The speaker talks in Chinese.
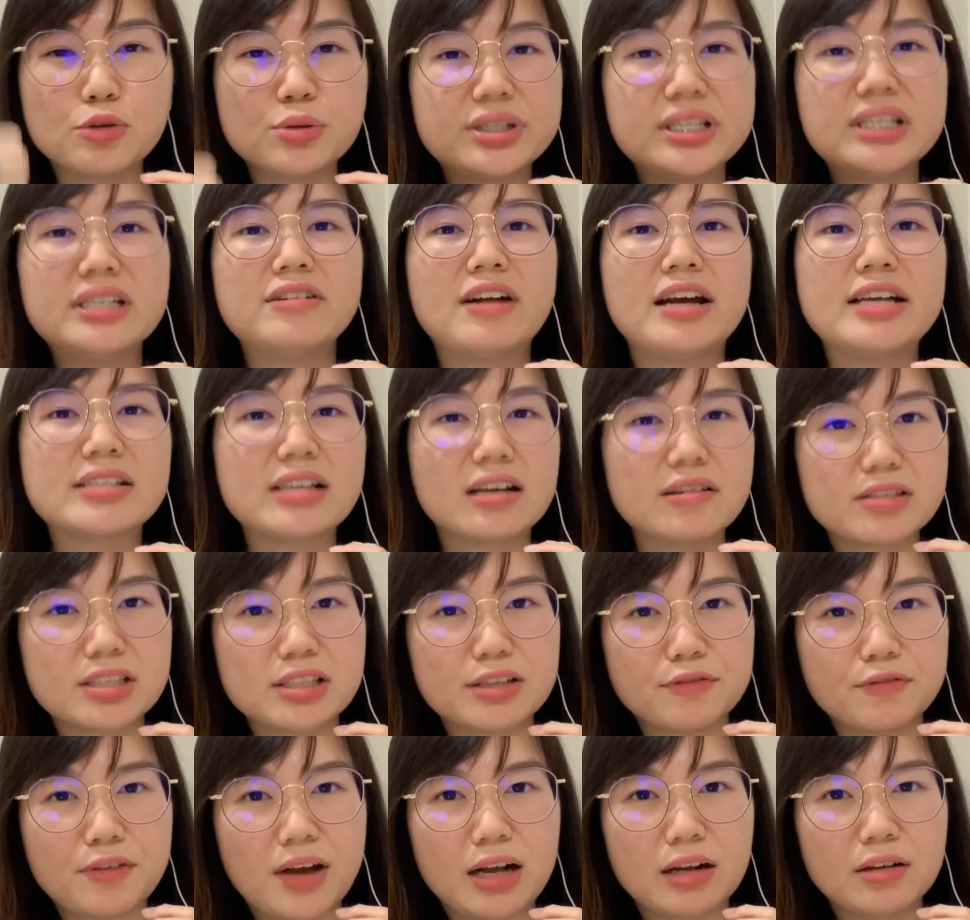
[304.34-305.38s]
进燃烧脂
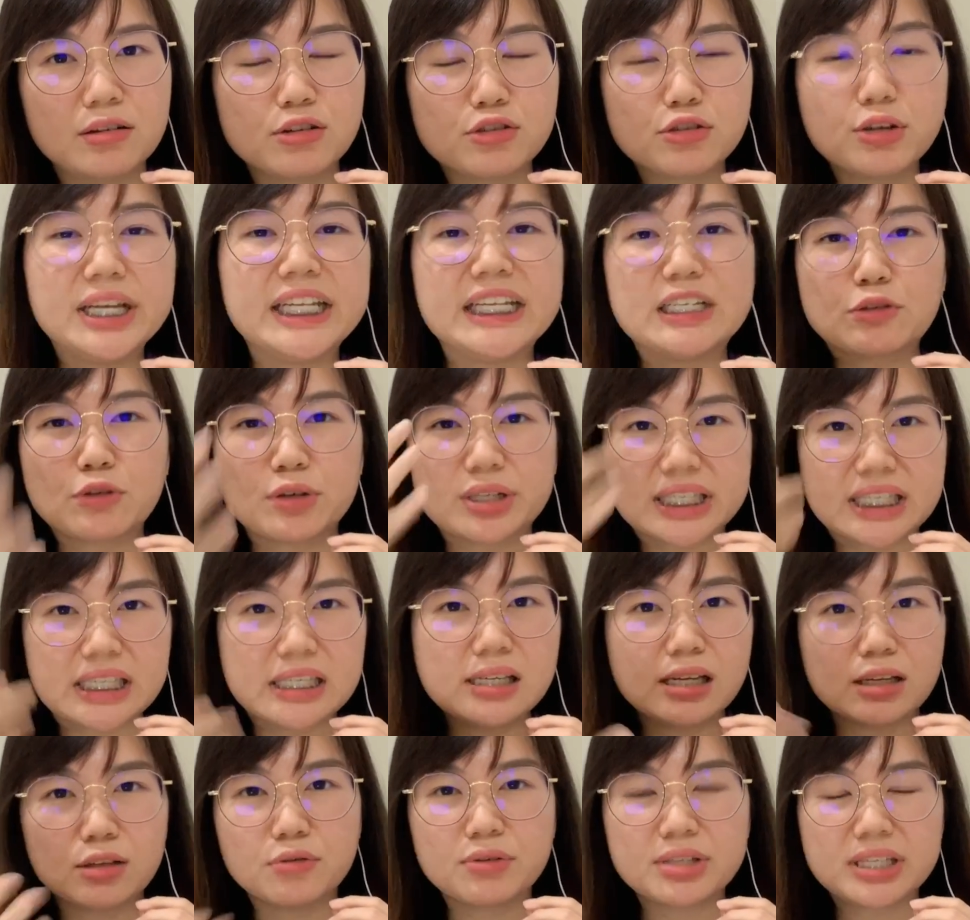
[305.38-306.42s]
肪哦，所以你所吃
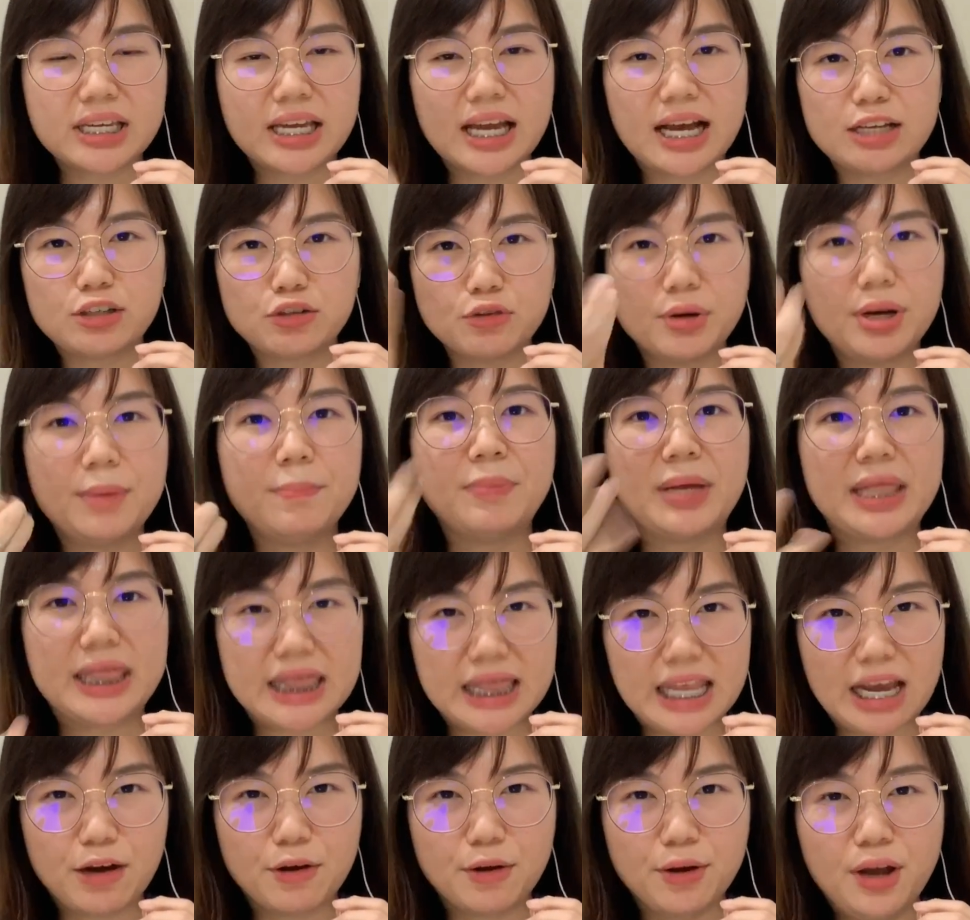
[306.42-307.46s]
的东西它就会崩
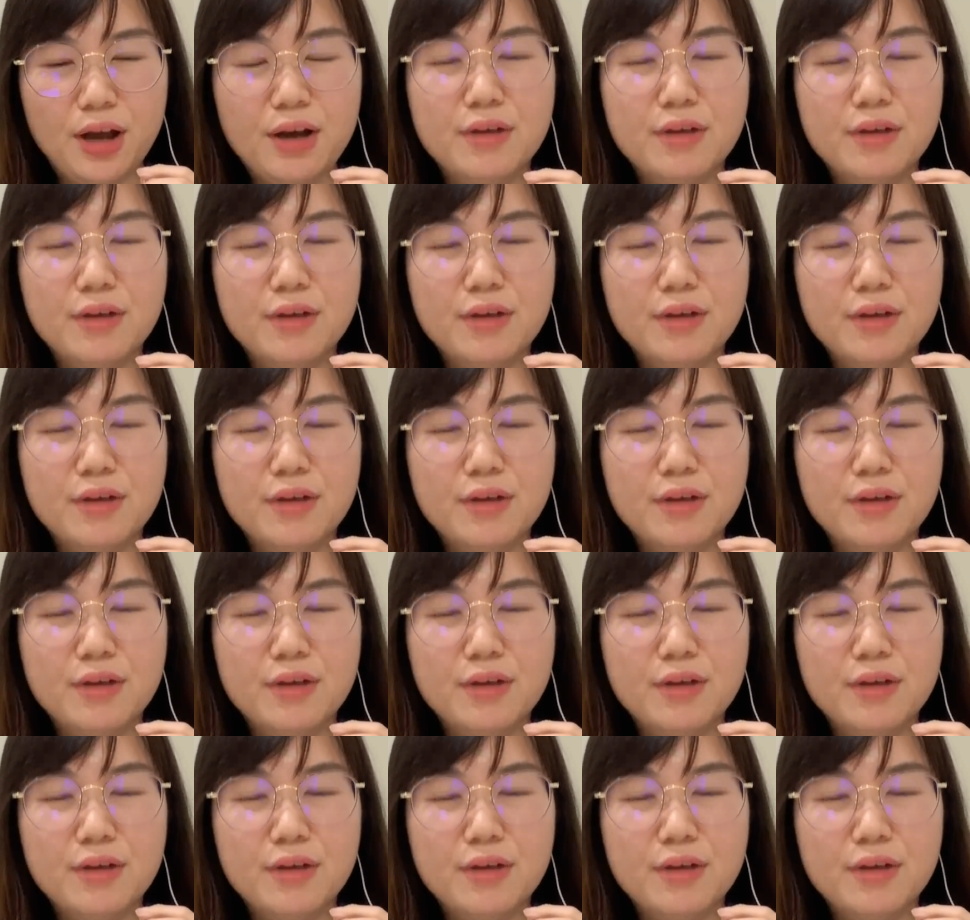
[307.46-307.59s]
掉。